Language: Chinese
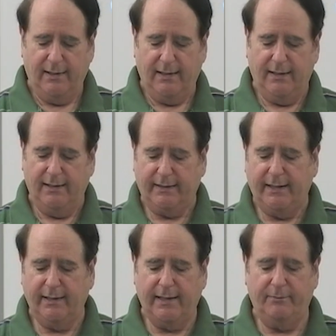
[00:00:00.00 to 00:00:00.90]
他
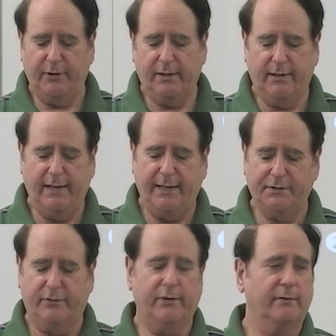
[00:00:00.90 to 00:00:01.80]
人生的某
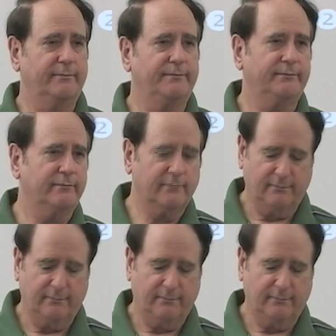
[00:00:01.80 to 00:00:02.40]
个阶段，